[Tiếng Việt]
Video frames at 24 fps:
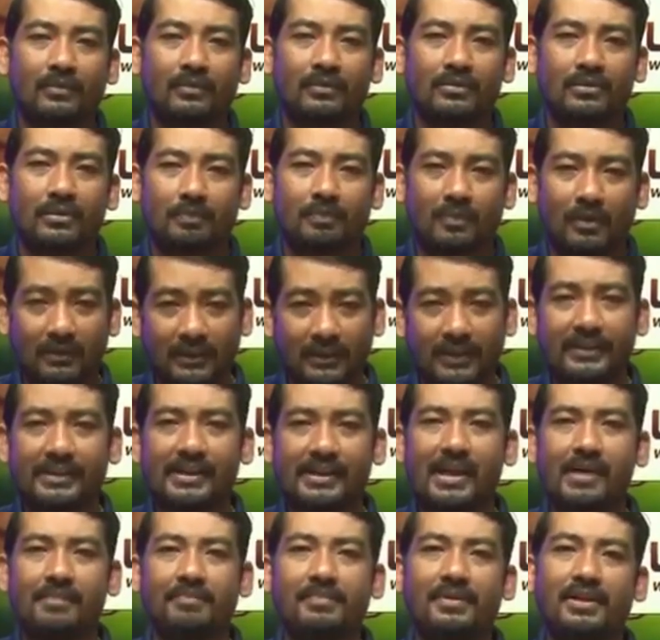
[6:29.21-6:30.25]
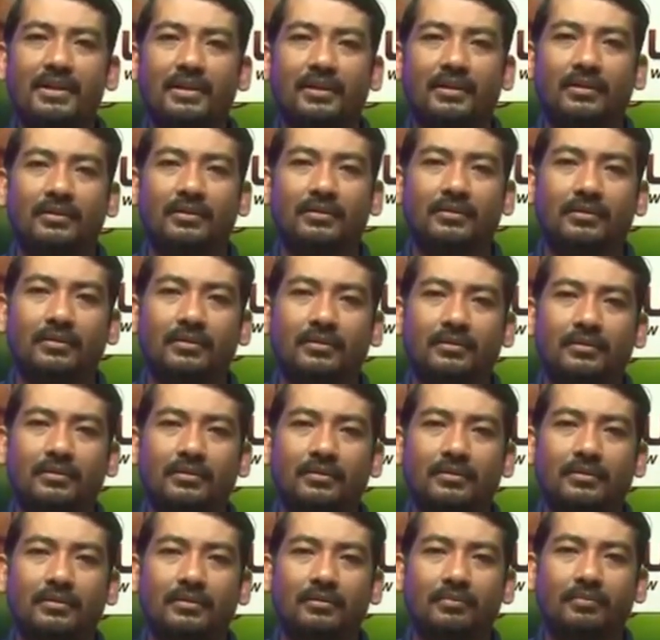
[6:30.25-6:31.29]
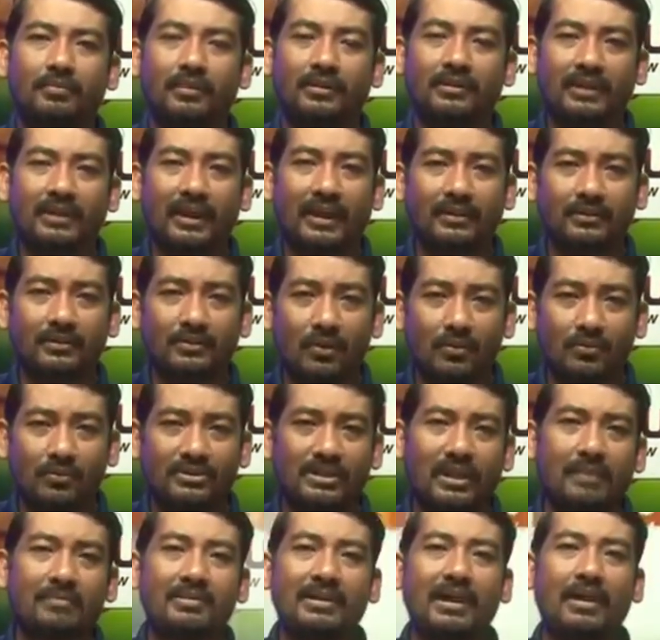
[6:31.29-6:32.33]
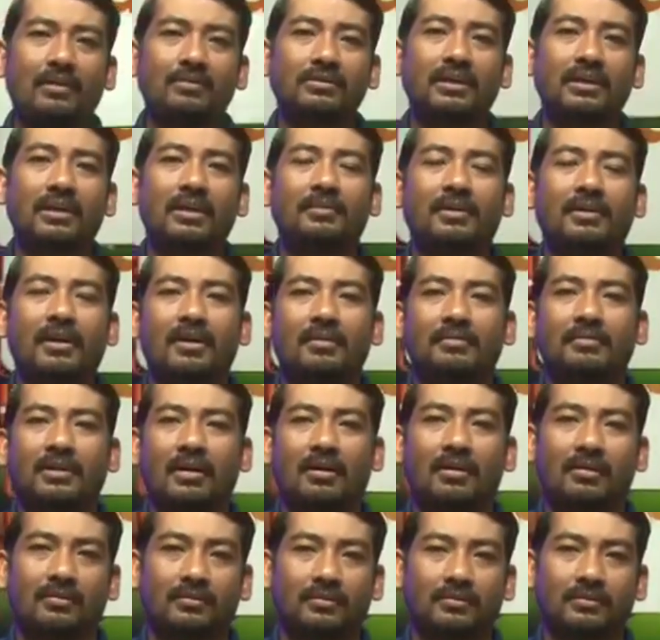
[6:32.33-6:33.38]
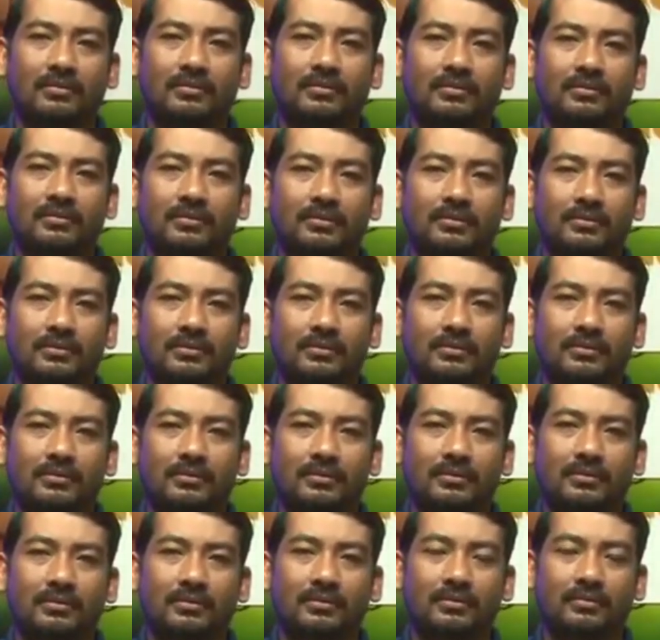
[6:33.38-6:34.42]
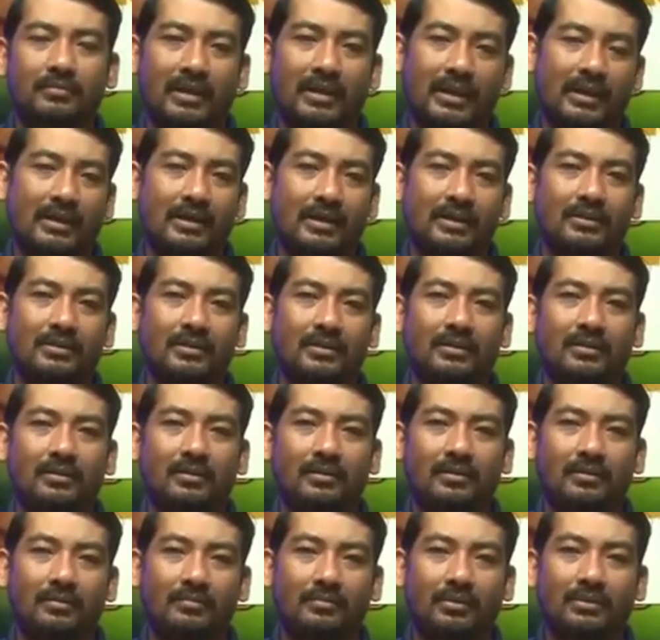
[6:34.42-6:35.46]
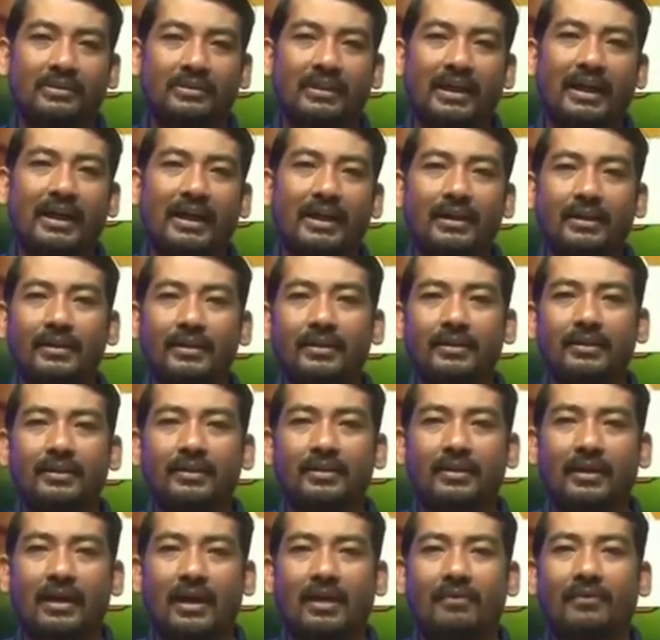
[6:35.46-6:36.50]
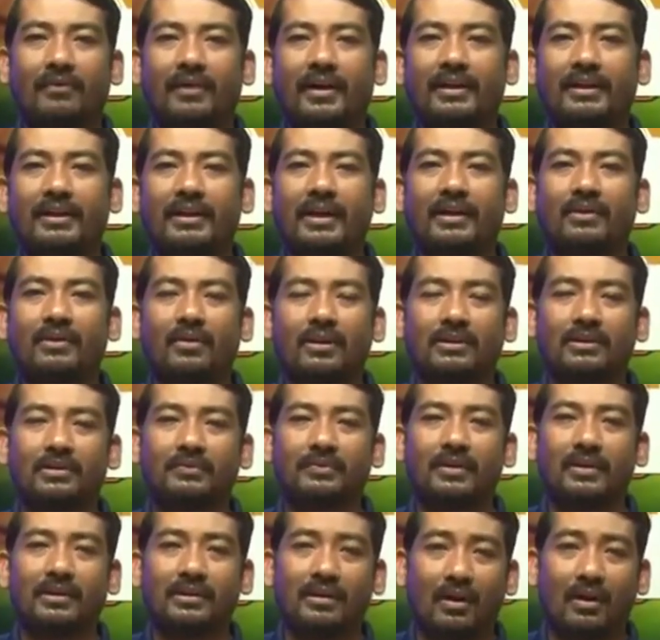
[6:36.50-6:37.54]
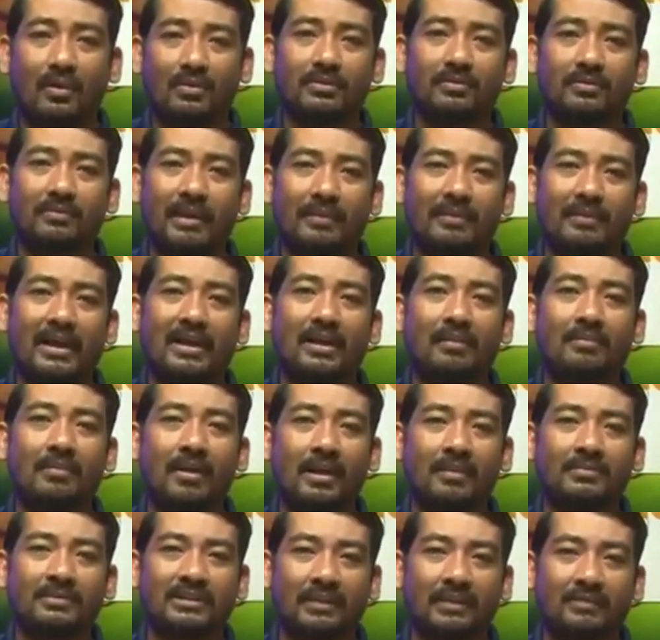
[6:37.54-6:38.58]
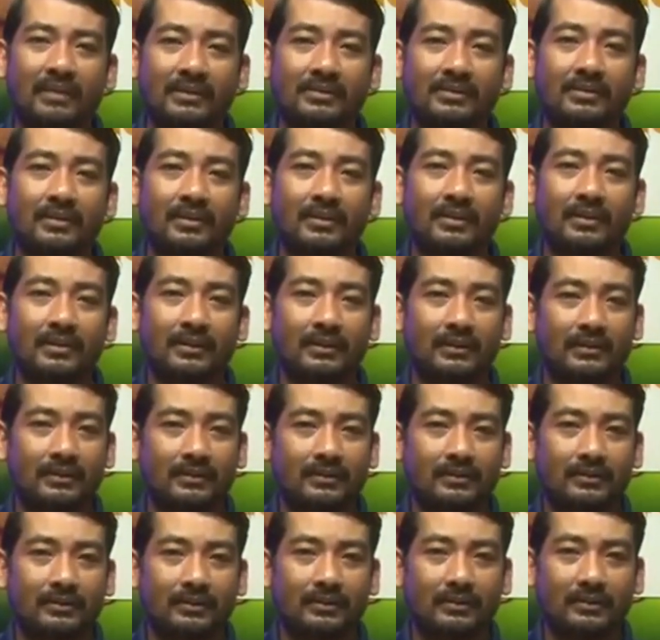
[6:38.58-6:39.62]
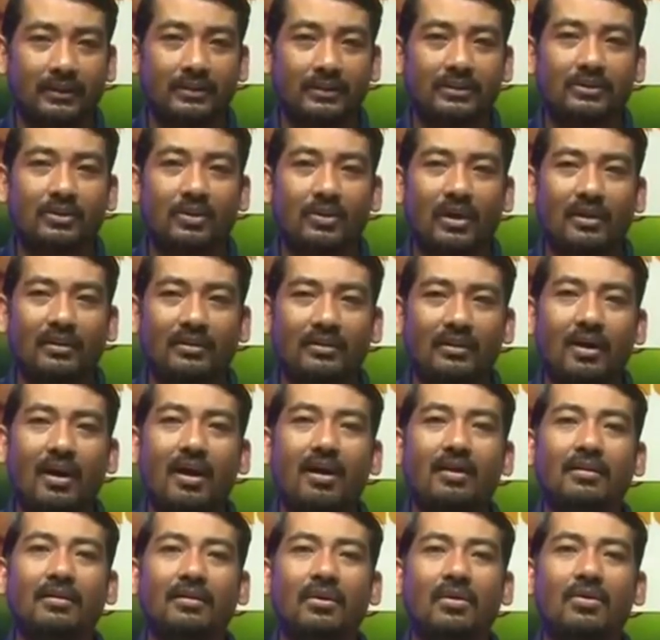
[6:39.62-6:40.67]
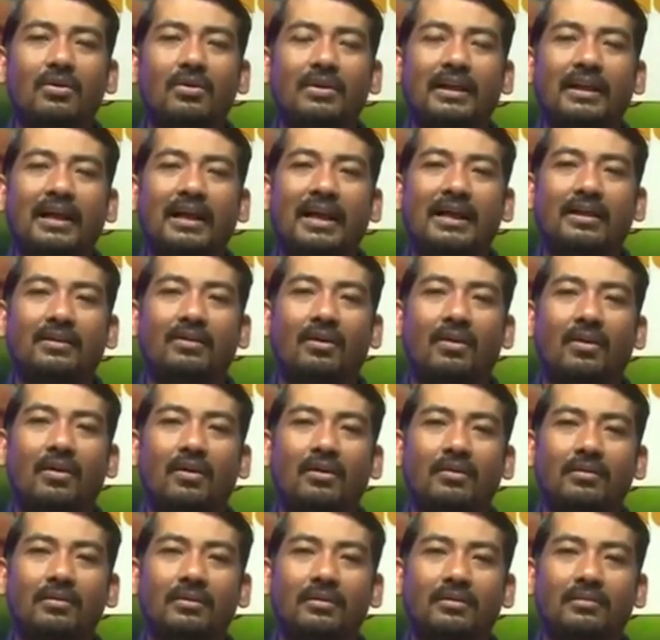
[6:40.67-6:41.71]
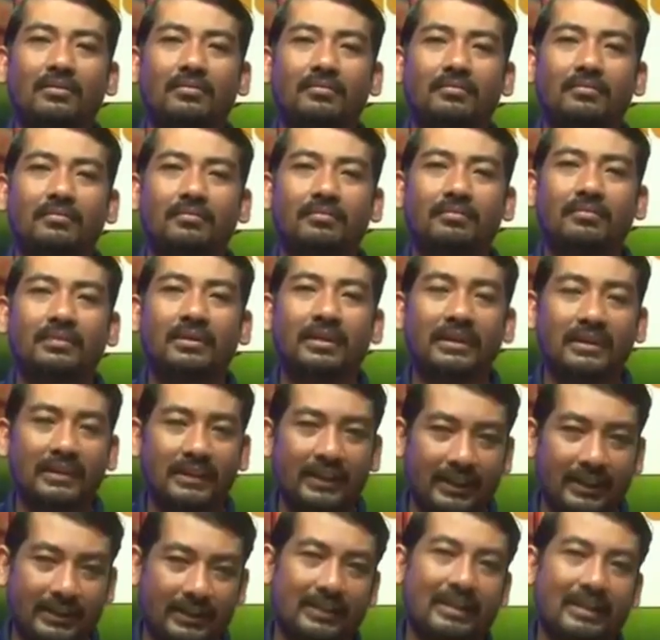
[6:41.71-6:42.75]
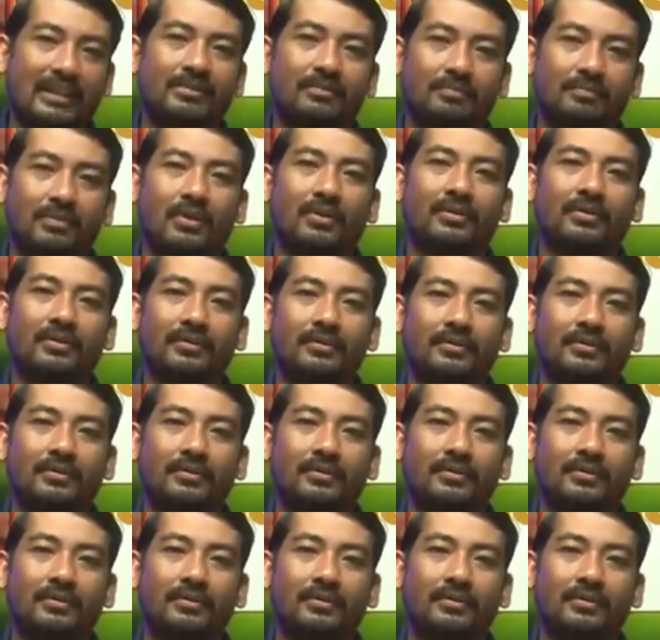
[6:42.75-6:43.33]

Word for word: cho pon lên ca pia pon tái túc trăm counter mà đòn mà đòn mà pon tái à với đây có vơ khâu sầm áp a là mong sao mình cứ có đọt đô cái lá có mưa nghi là can cho pon